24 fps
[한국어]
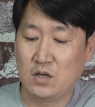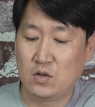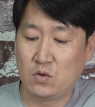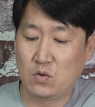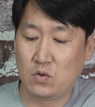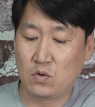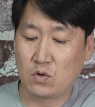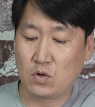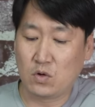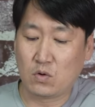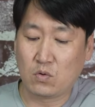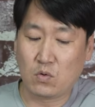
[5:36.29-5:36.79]

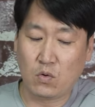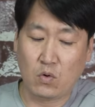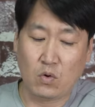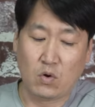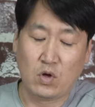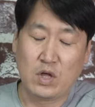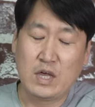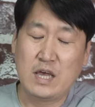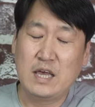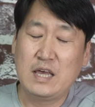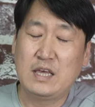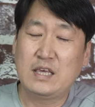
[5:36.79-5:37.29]
그런
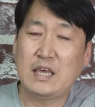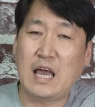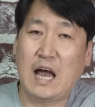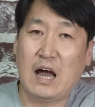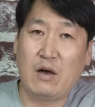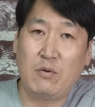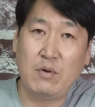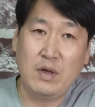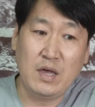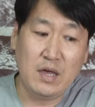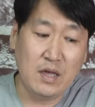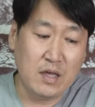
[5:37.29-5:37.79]
거고
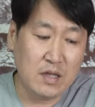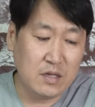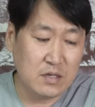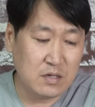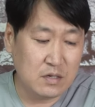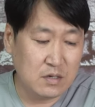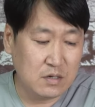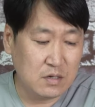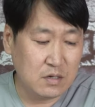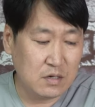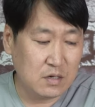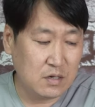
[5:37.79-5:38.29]

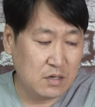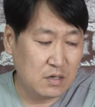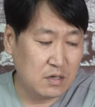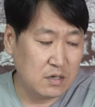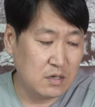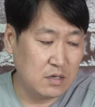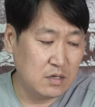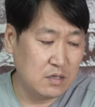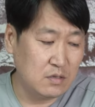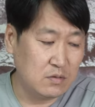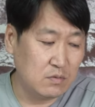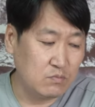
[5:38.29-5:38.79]

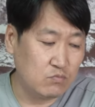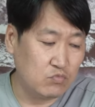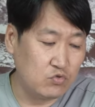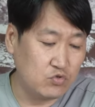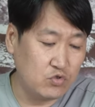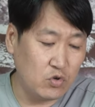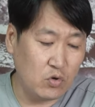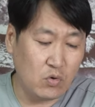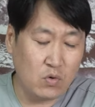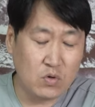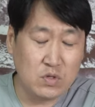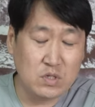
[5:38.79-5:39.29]
야외에서는
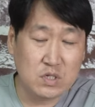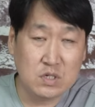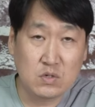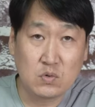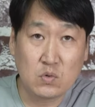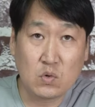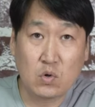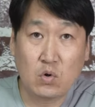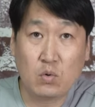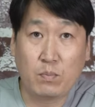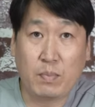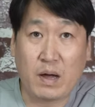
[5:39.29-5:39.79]

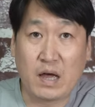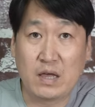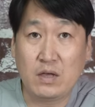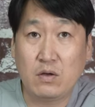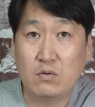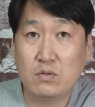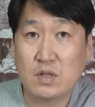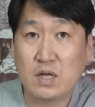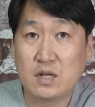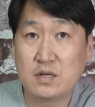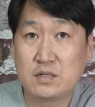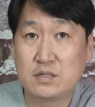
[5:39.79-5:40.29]
무조건적으로
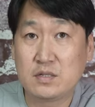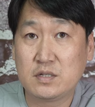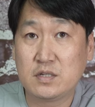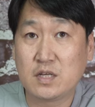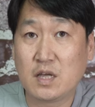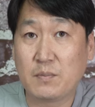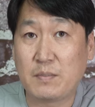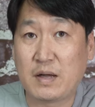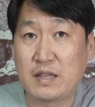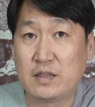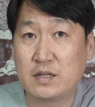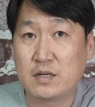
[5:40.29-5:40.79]
바이오탄을 쓰는
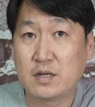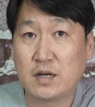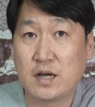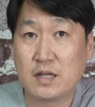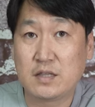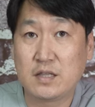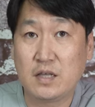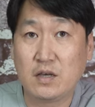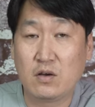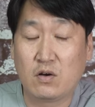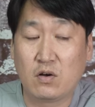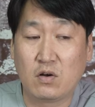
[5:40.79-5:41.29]
게 맞는 것
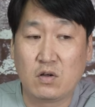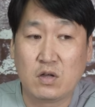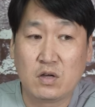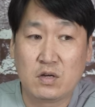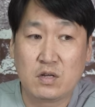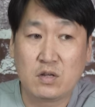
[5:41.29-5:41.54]
같아요.